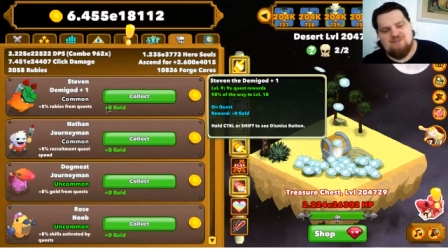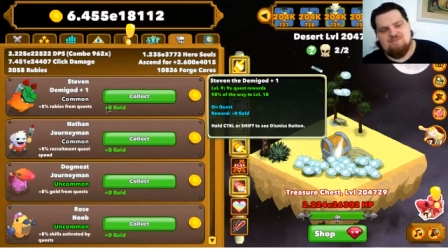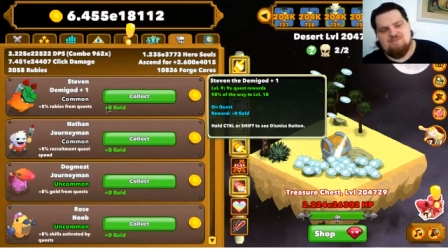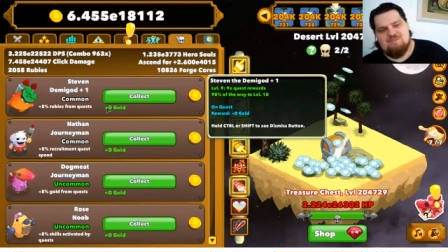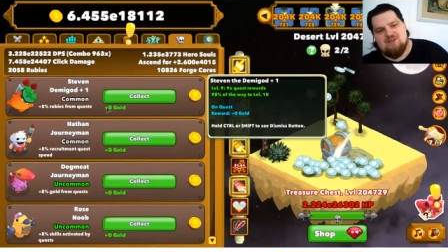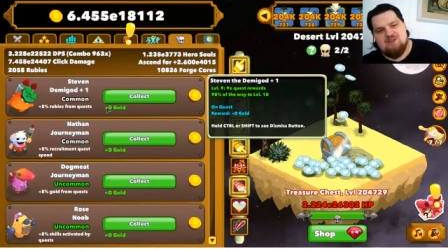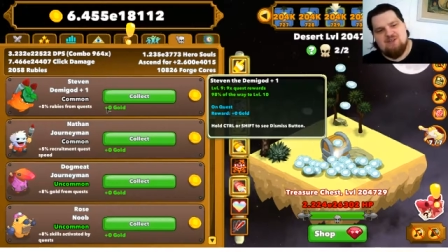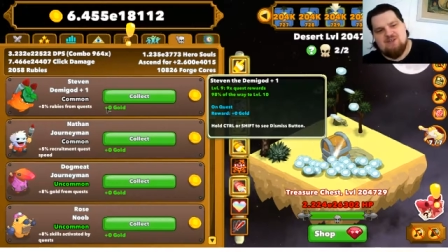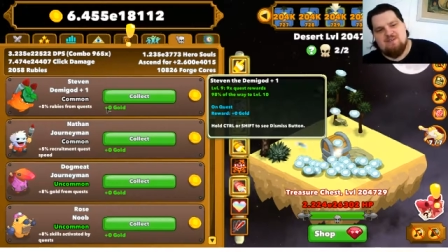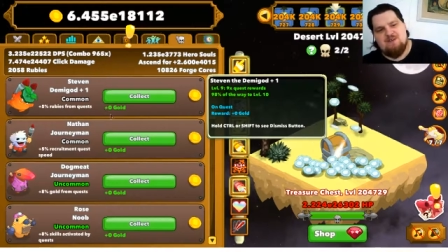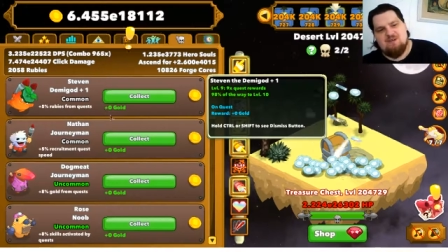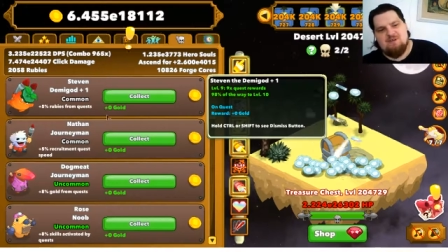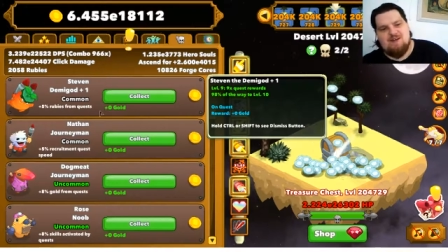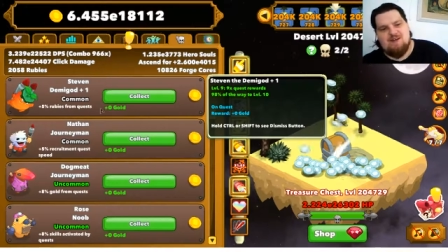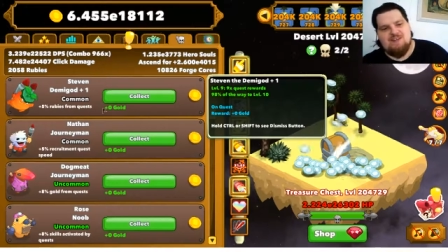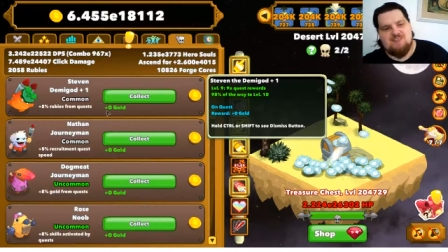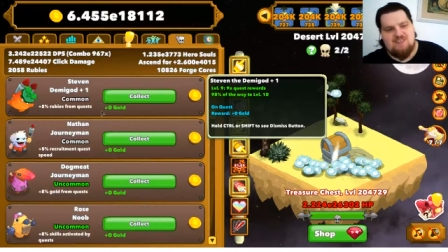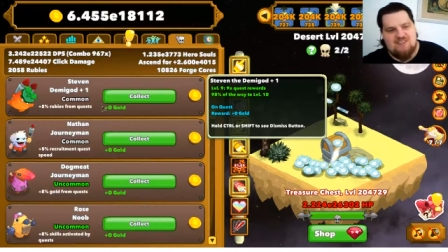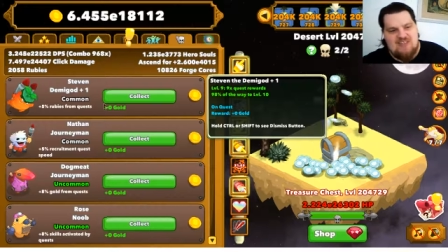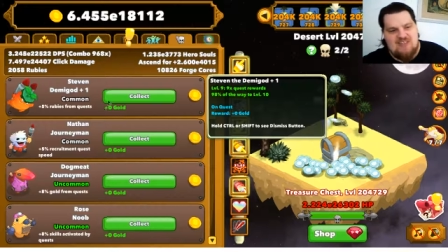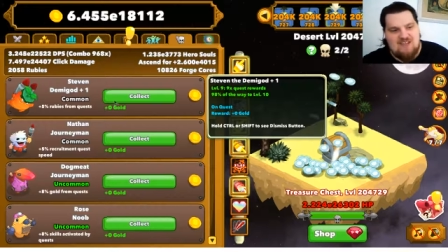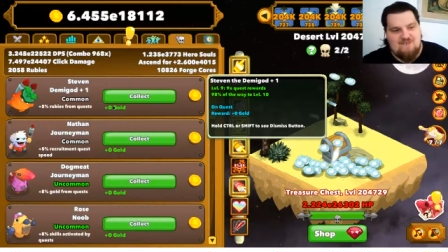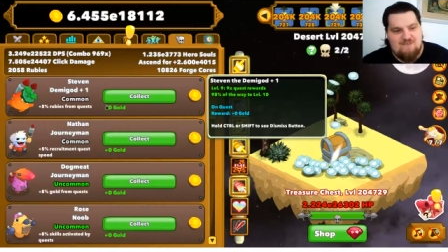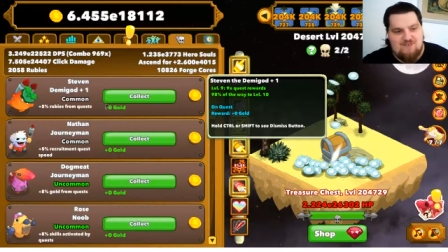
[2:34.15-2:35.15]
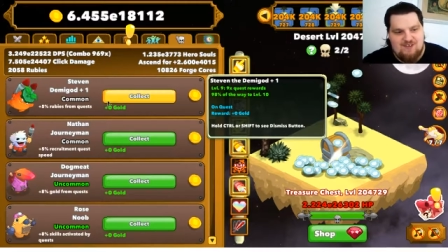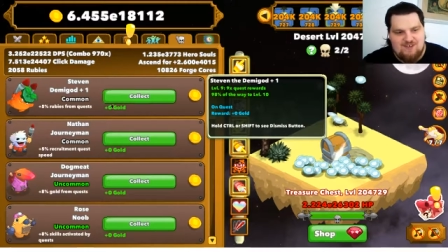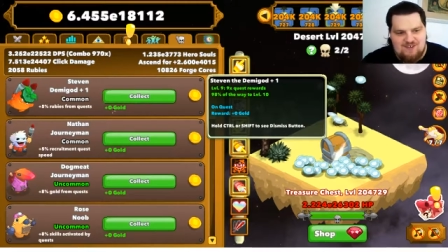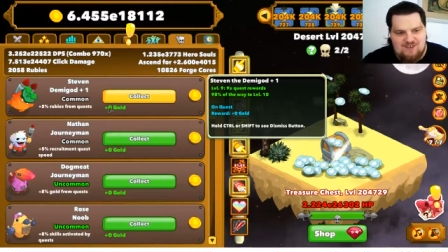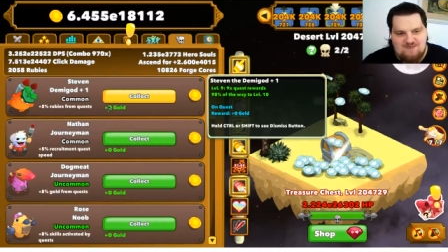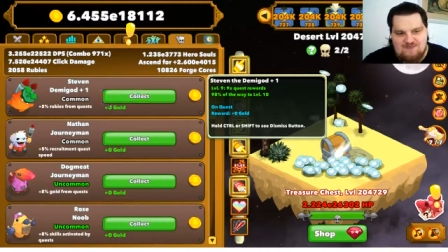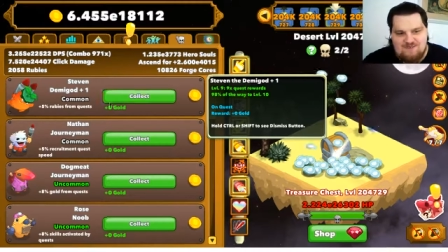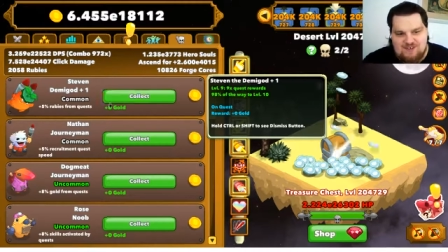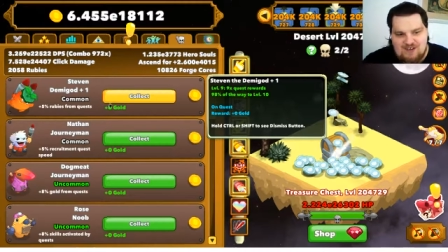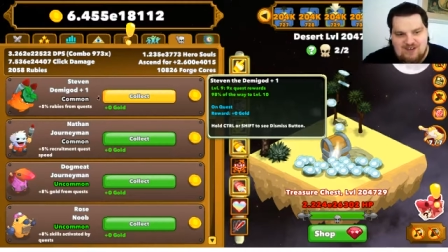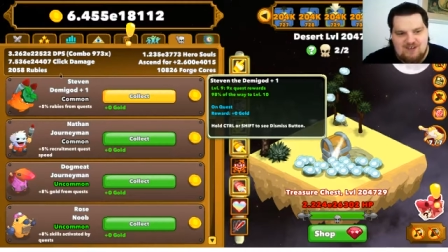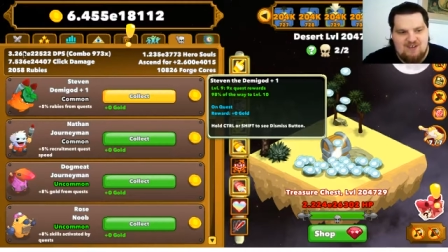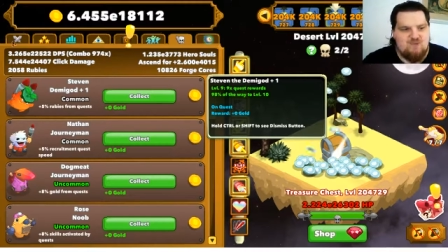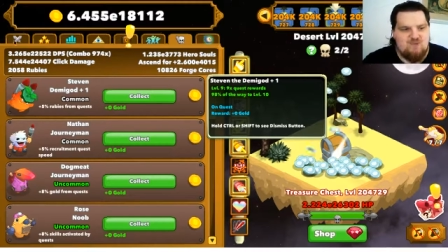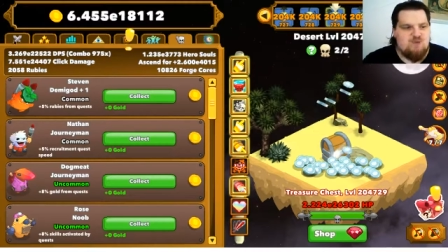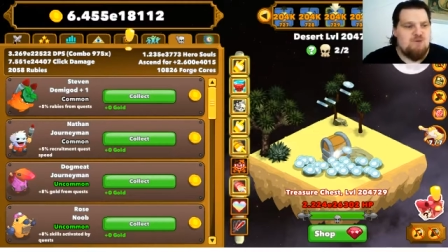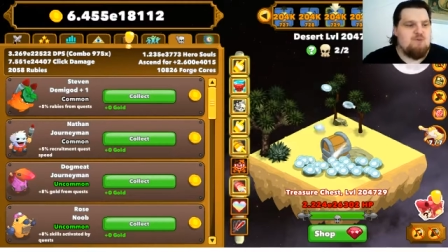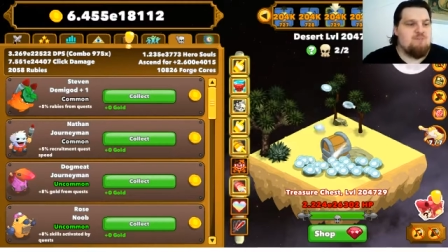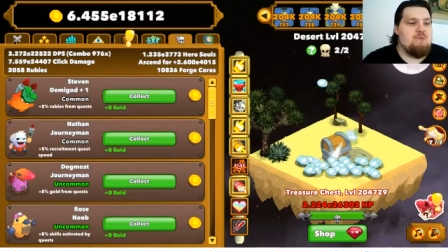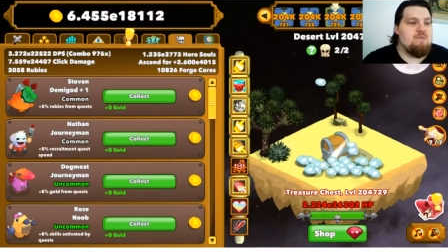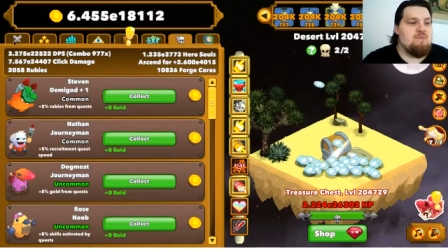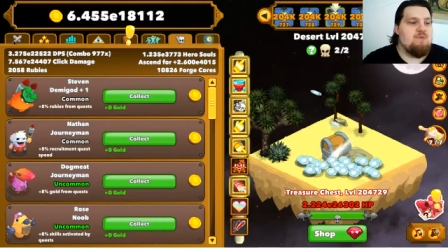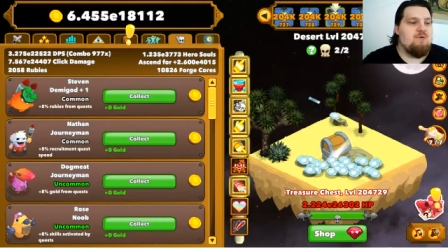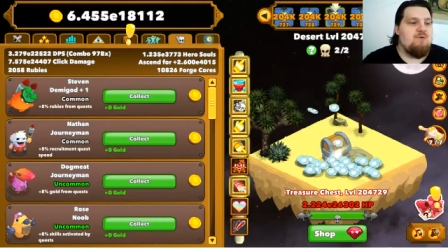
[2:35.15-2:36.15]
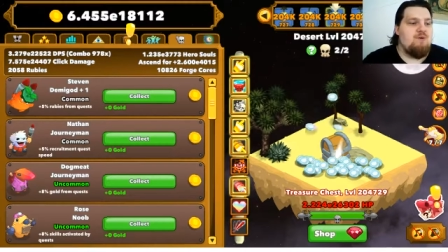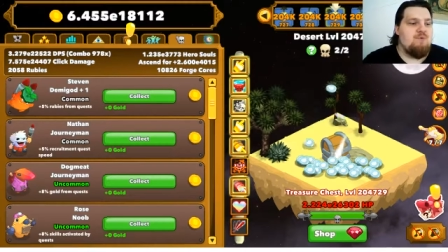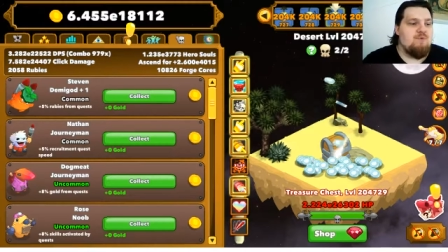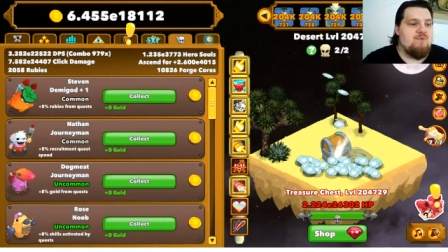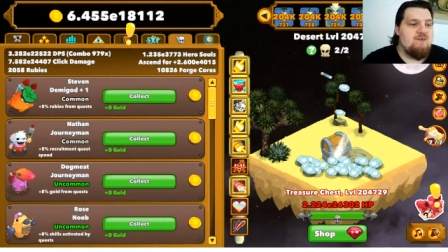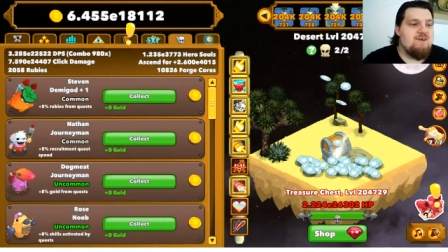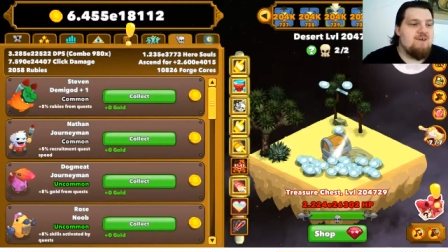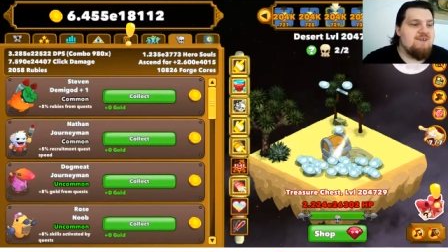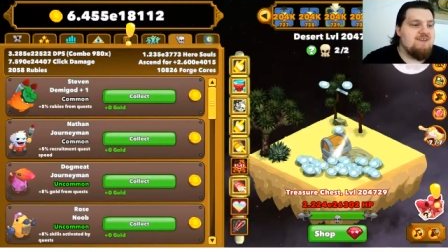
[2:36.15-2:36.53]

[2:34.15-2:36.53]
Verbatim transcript: Und dementsprechend effektiv kein Gold mehr bekommt.